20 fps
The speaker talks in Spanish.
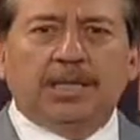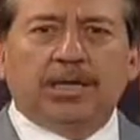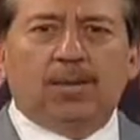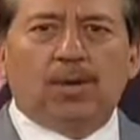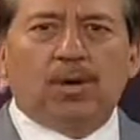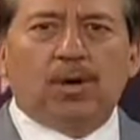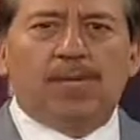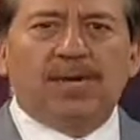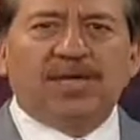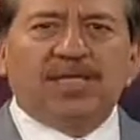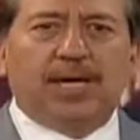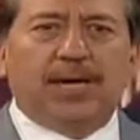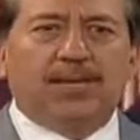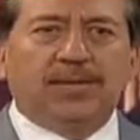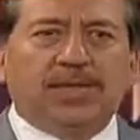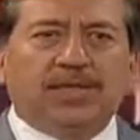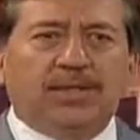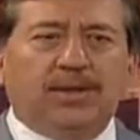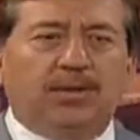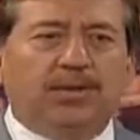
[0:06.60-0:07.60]
como
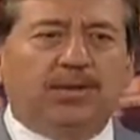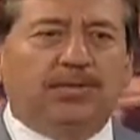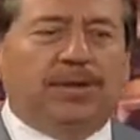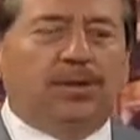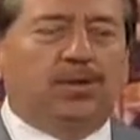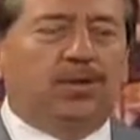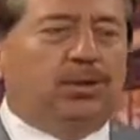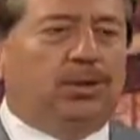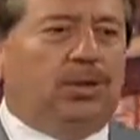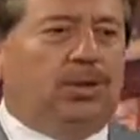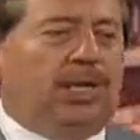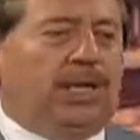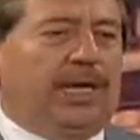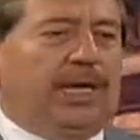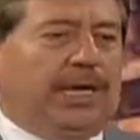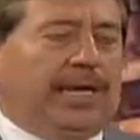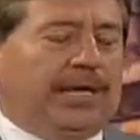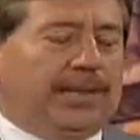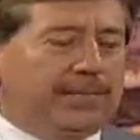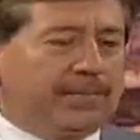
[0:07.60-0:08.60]
conversábamos hace un minuto,
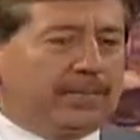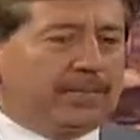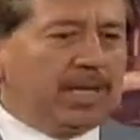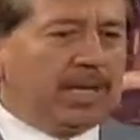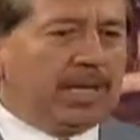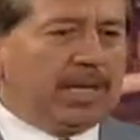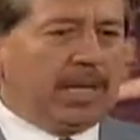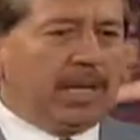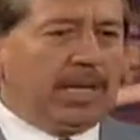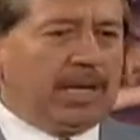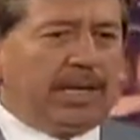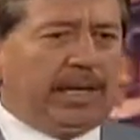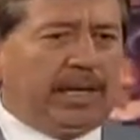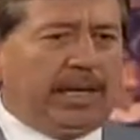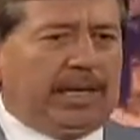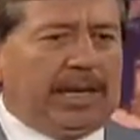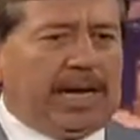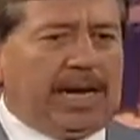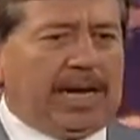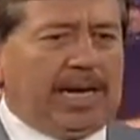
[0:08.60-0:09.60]
eh,
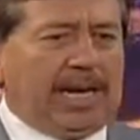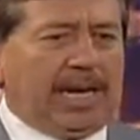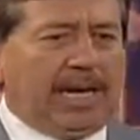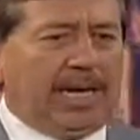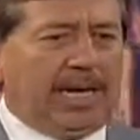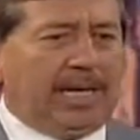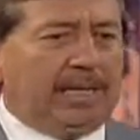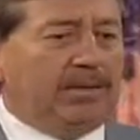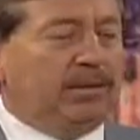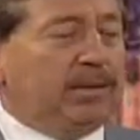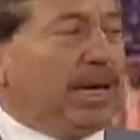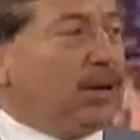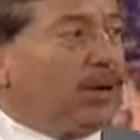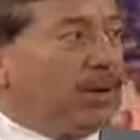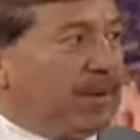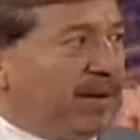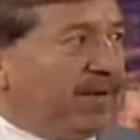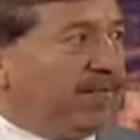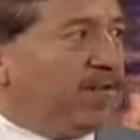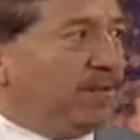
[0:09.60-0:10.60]
una
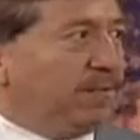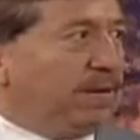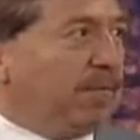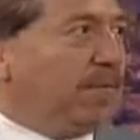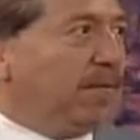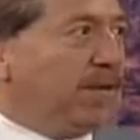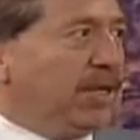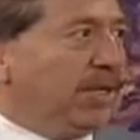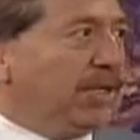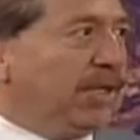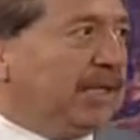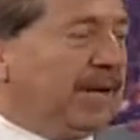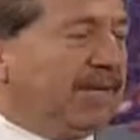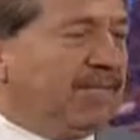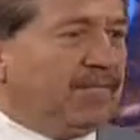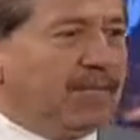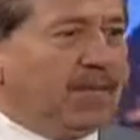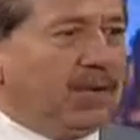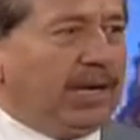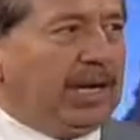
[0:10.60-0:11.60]
nueva reforma política
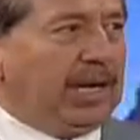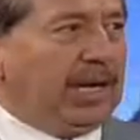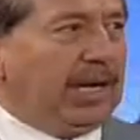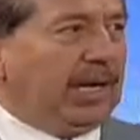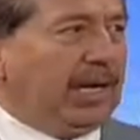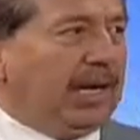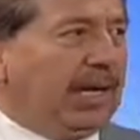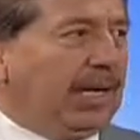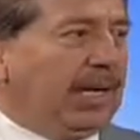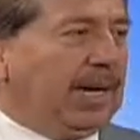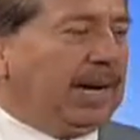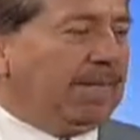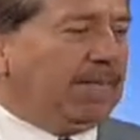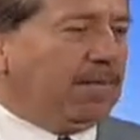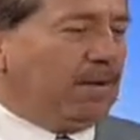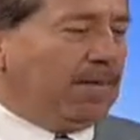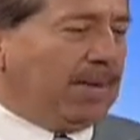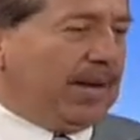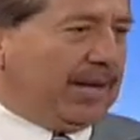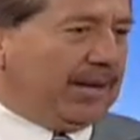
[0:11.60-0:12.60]
fue eh,
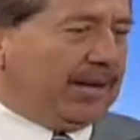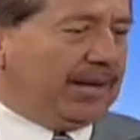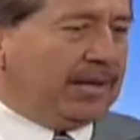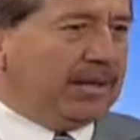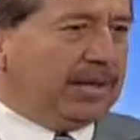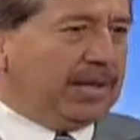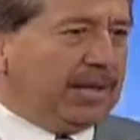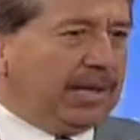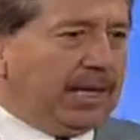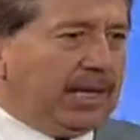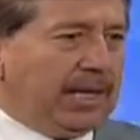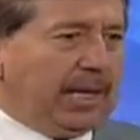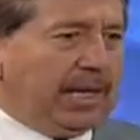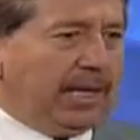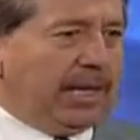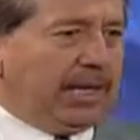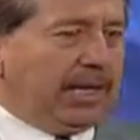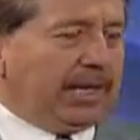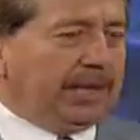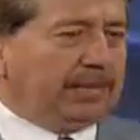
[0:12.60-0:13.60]
aprobada.
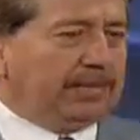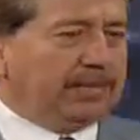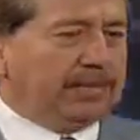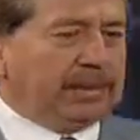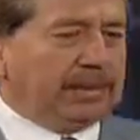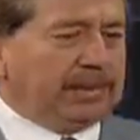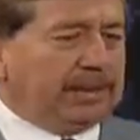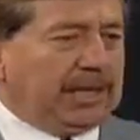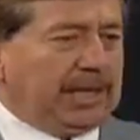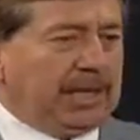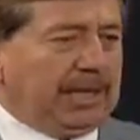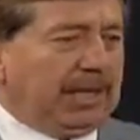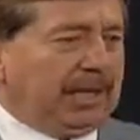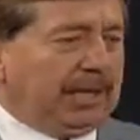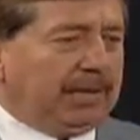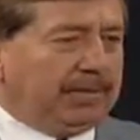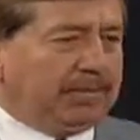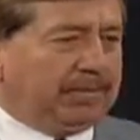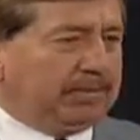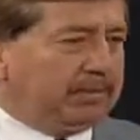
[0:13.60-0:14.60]
Eh,
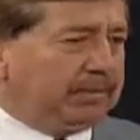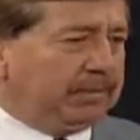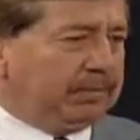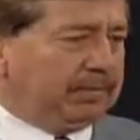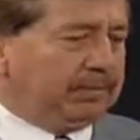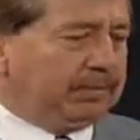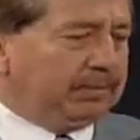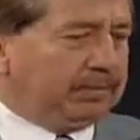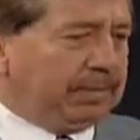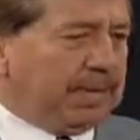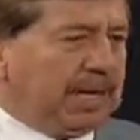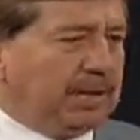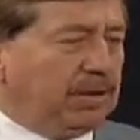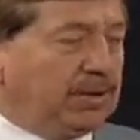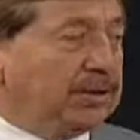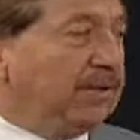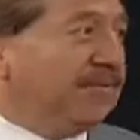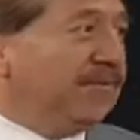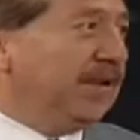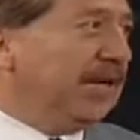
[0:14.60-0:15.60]
tiene
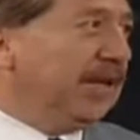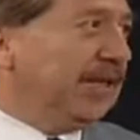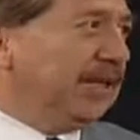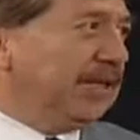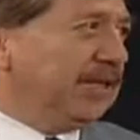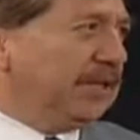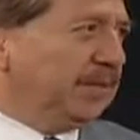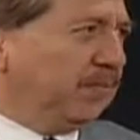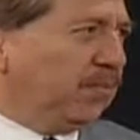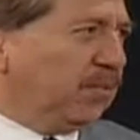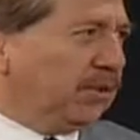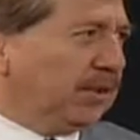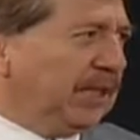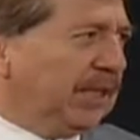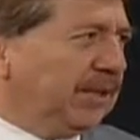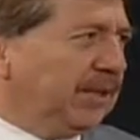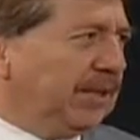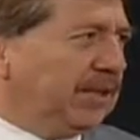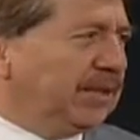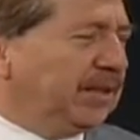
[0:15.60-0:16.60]
varios referentes
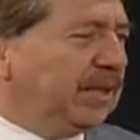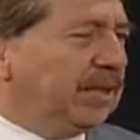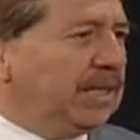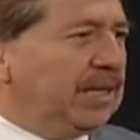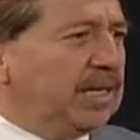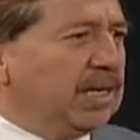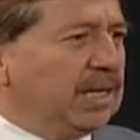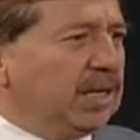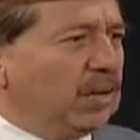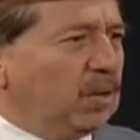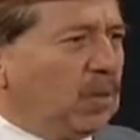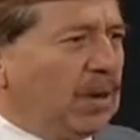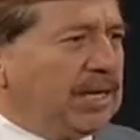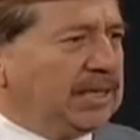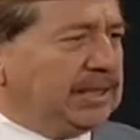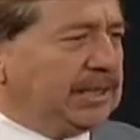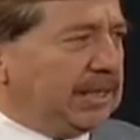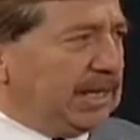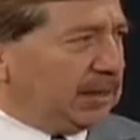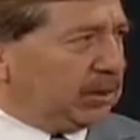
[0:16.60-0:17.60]
importantes.
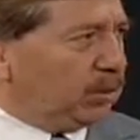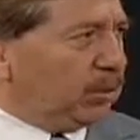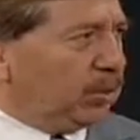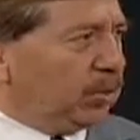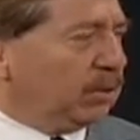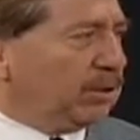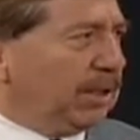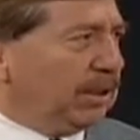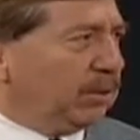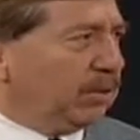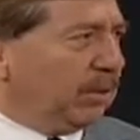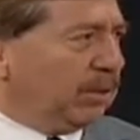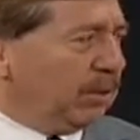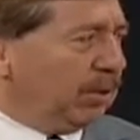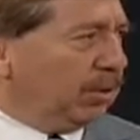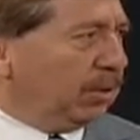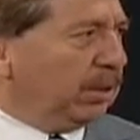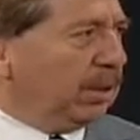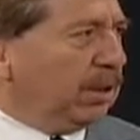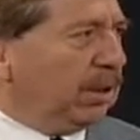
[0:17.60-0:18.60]
¿Cuáles dirías tú, José
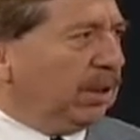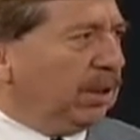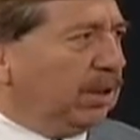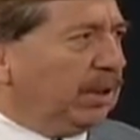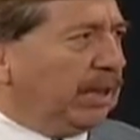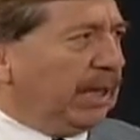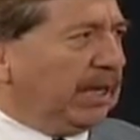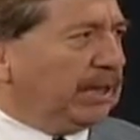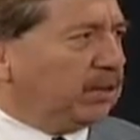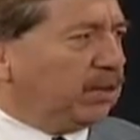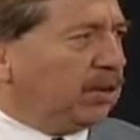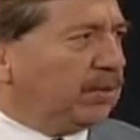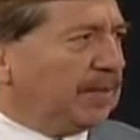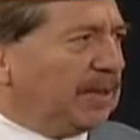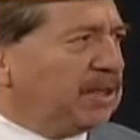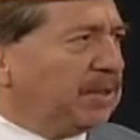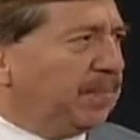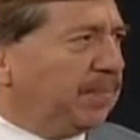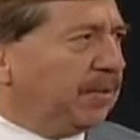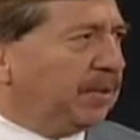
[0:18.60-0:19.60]
Antonio, que son los
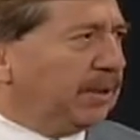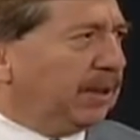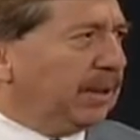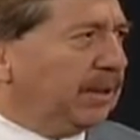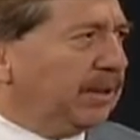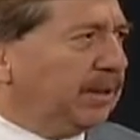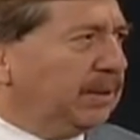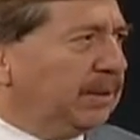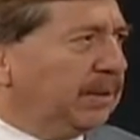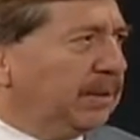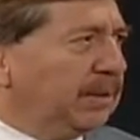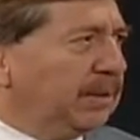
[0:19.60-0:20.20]
más importantes?